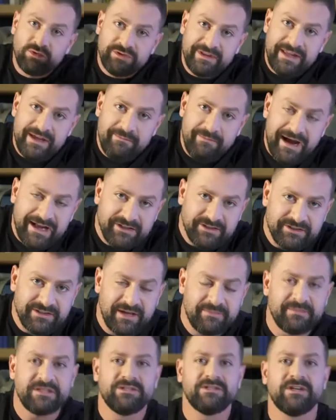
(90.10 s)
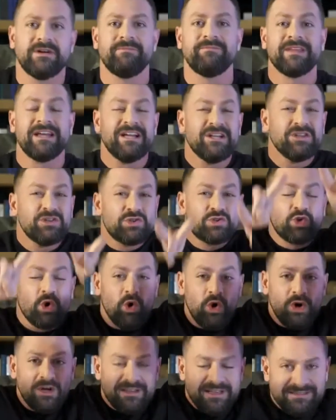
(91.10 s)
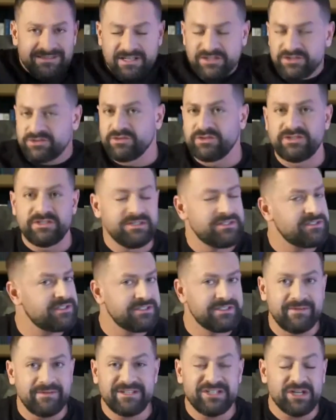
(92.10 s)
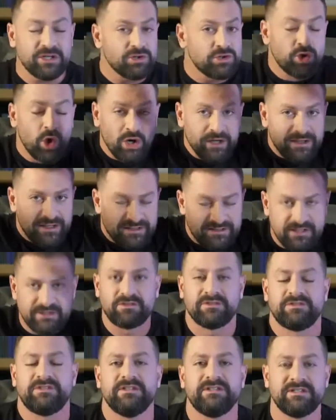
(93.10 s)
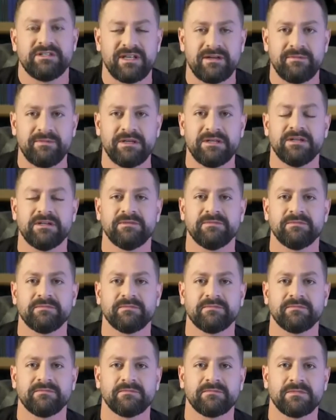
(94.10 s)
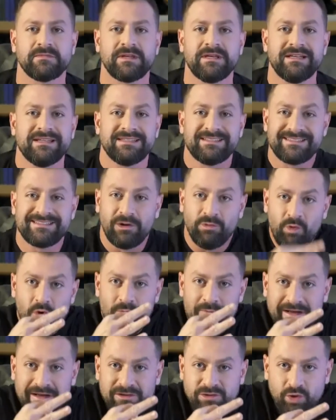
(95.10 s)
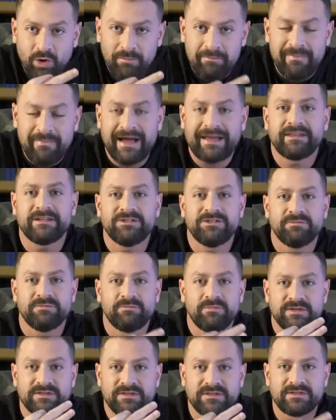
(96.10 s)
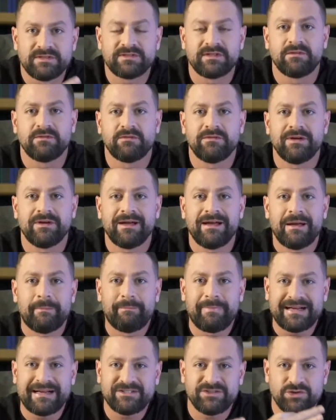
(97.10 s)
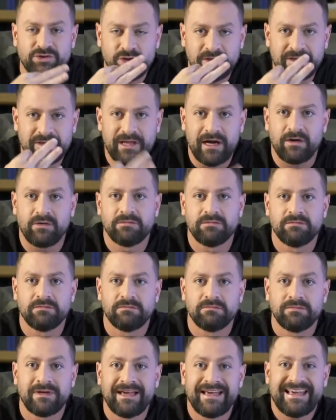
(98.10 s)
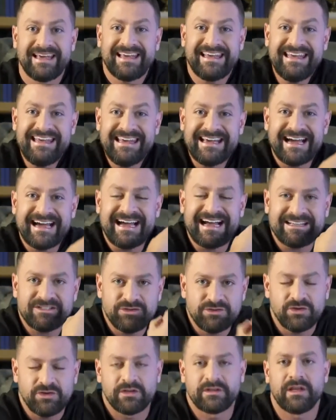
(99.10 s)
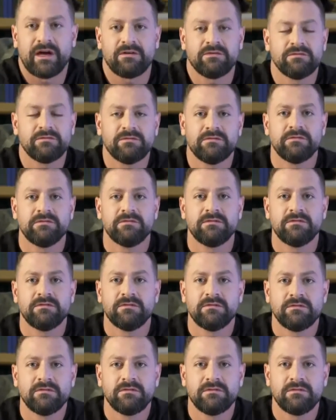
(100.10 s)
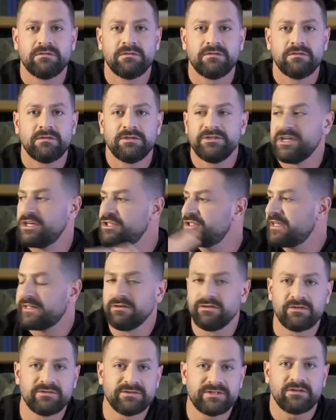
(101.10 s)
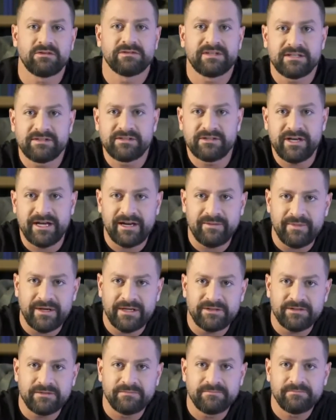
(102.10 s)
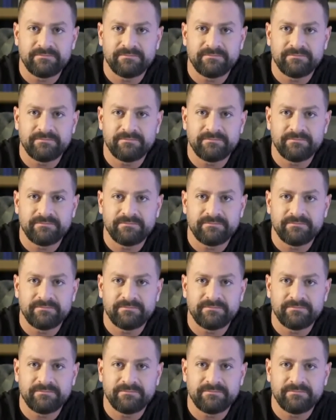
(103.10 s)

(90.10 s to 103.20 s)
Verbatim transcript: o debate da mídia. Todas as notícias da mídia, todas as notícias da mídia são uma tomada de posição passional, irracional diante daquilo que nos acontece diariamente.